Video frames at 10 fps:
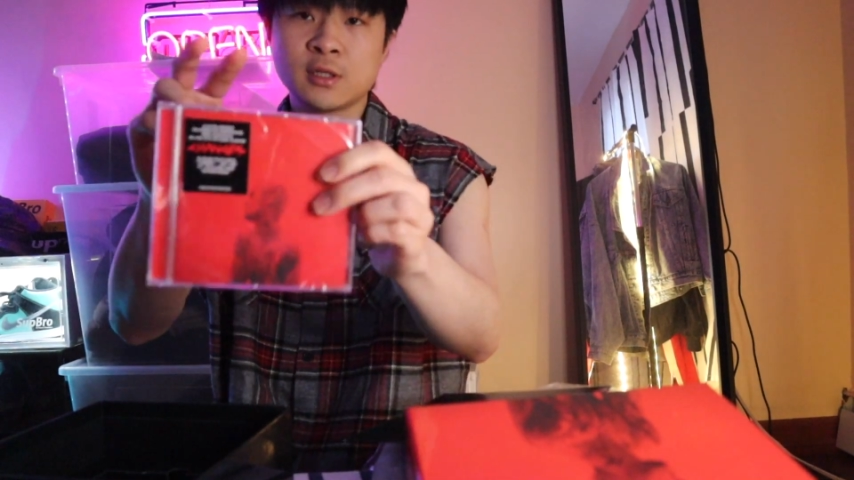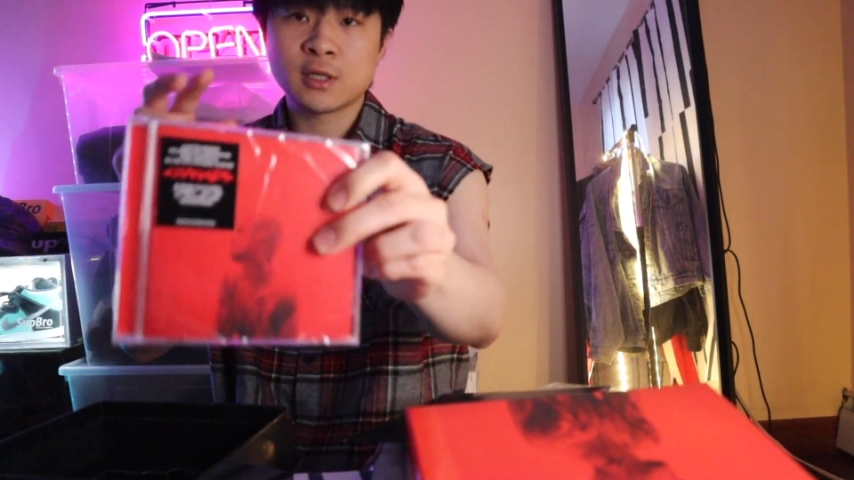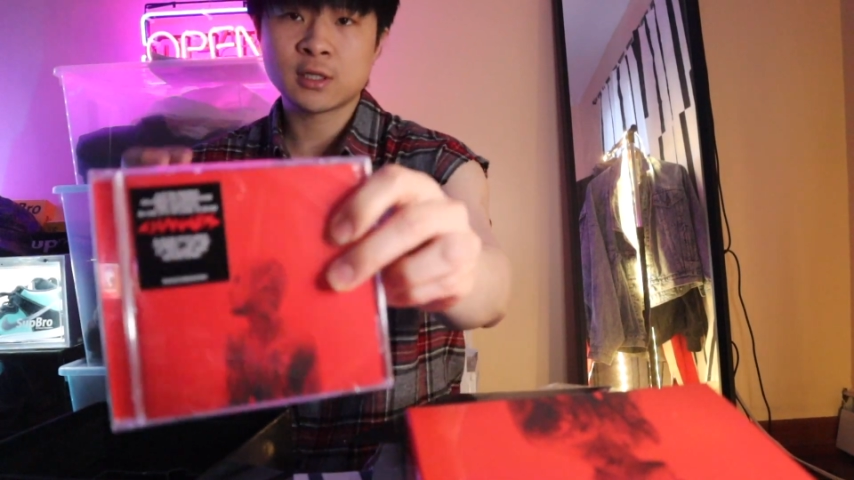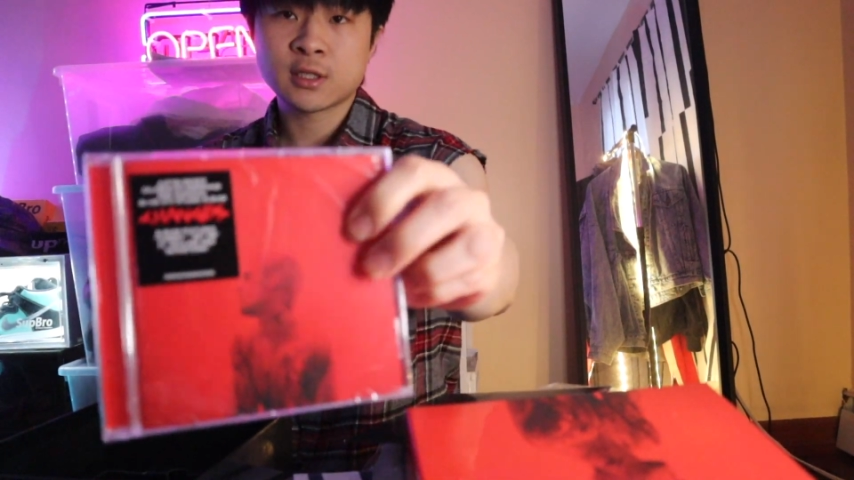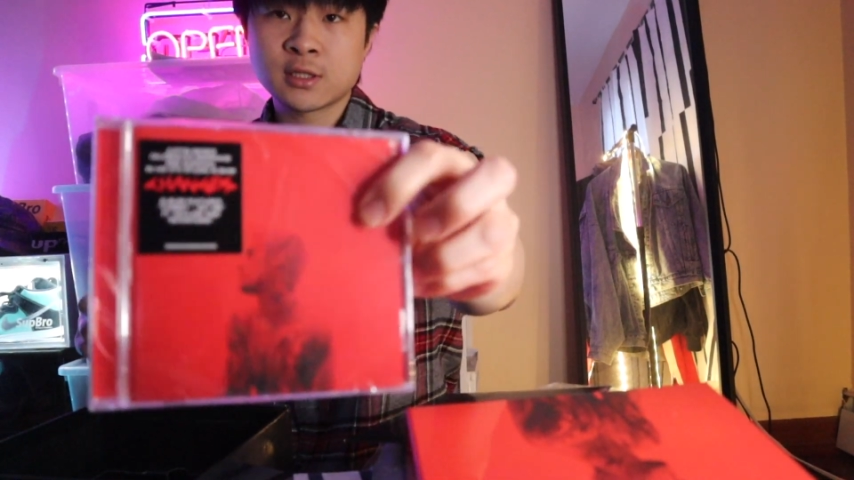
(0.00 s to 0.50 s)

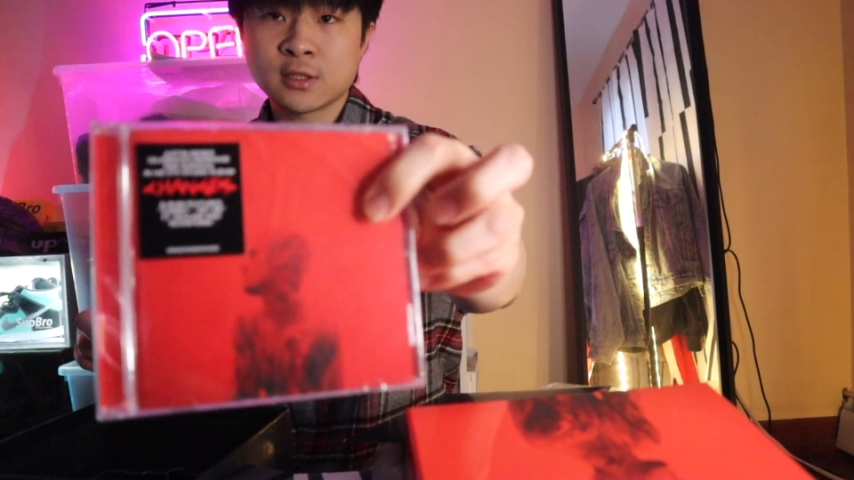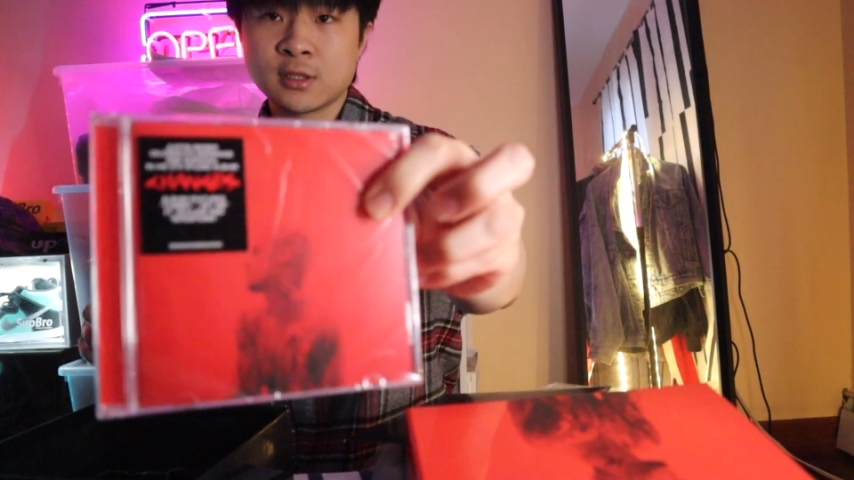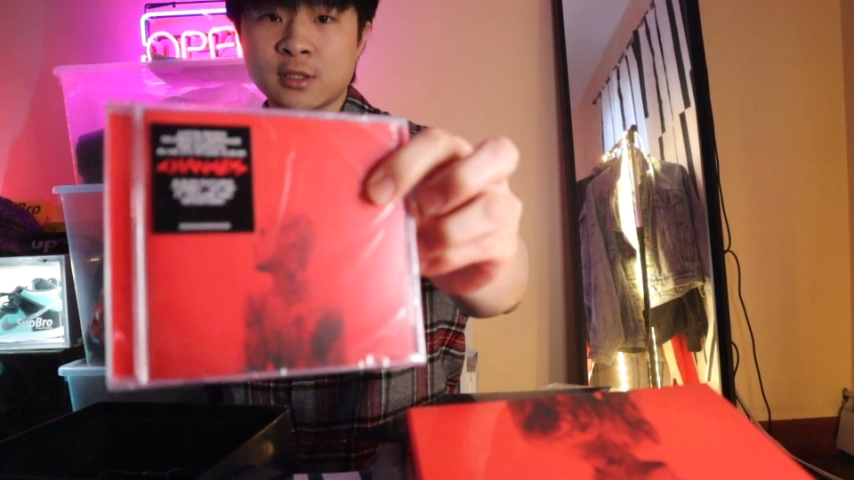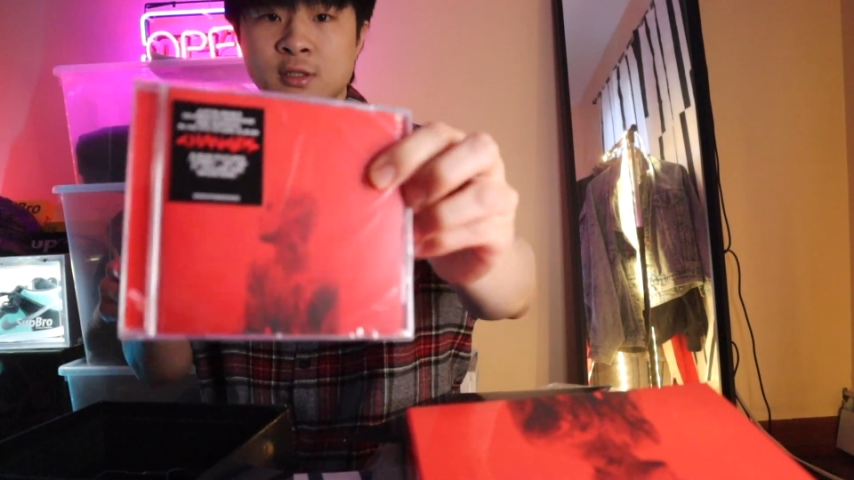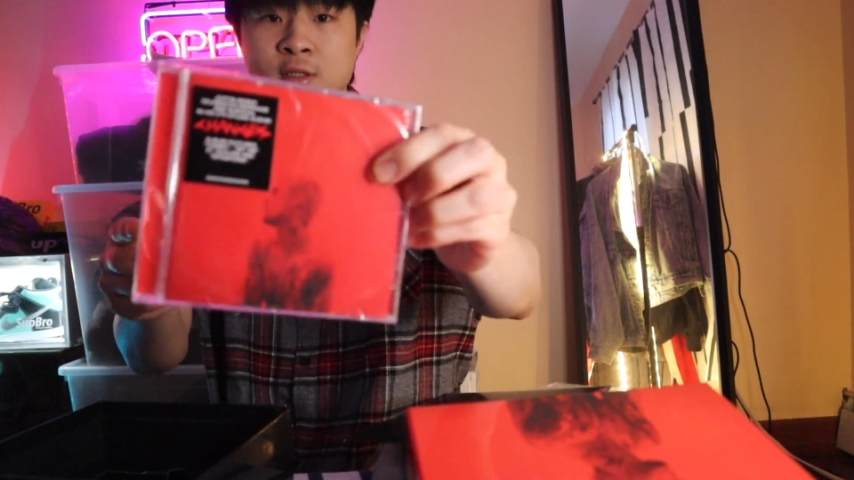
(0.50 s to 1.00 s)
呢，在这
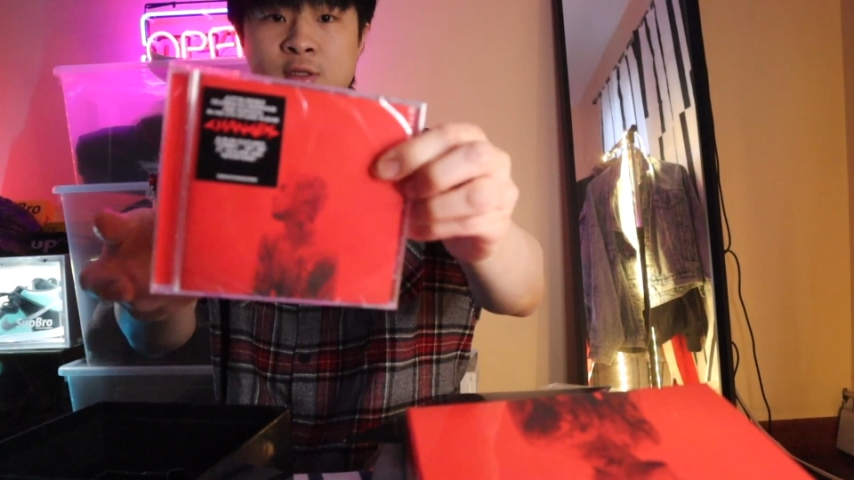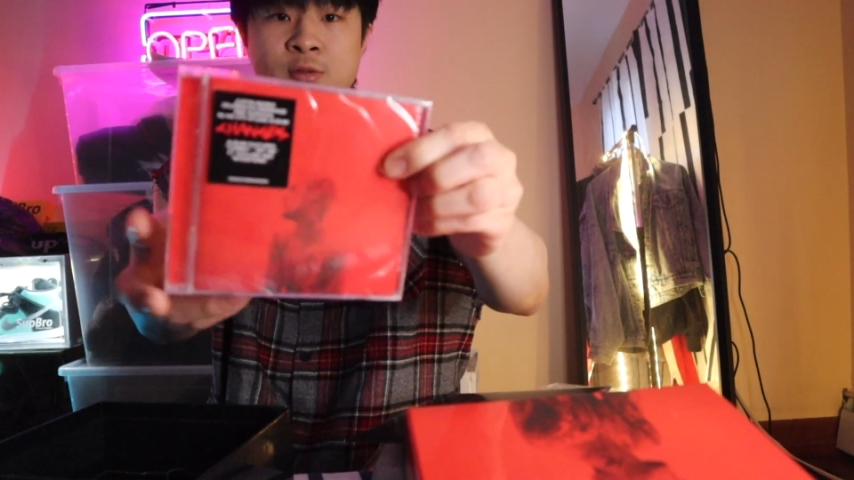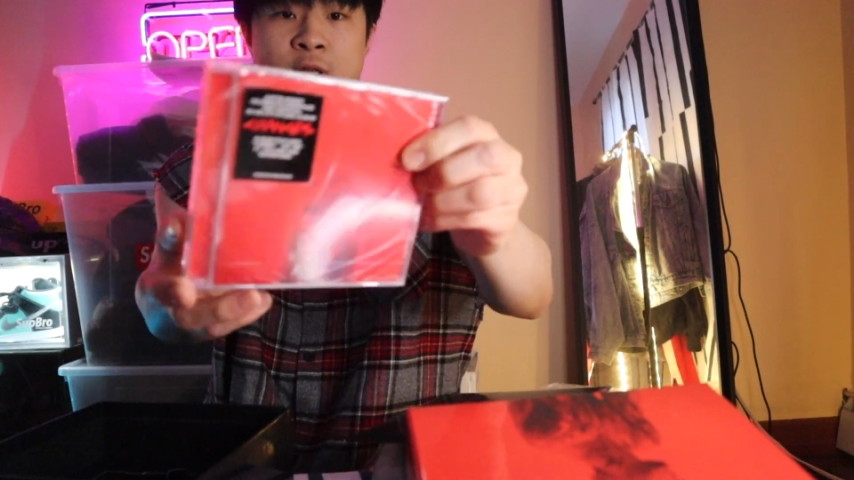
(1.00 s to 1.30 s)
里有